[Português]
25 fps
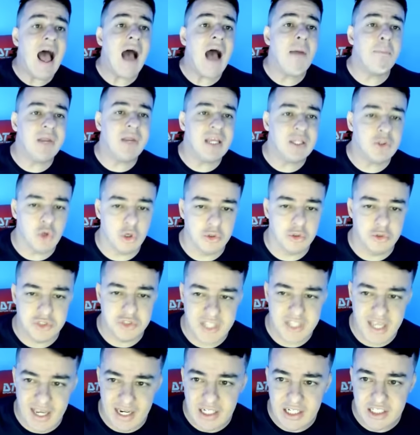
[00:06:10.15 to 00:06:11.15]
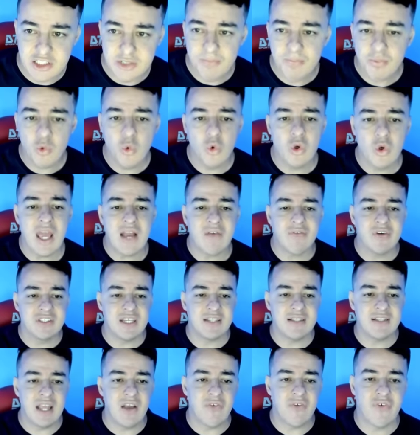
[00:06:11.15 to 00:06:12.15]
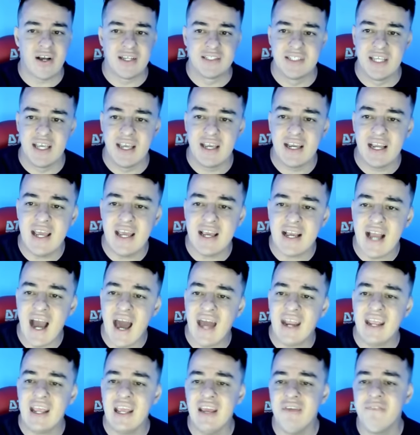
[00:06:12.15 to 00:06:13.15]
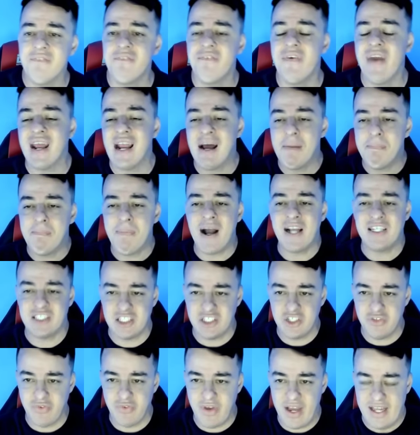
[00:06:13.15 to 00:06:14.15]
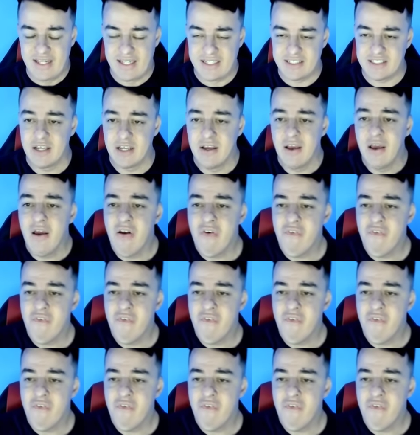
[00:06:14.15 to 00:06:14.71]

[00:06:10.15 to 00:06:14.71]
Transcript: Abrir todos eles, o que você tem que fazer? Clicar em ver a página de vendas.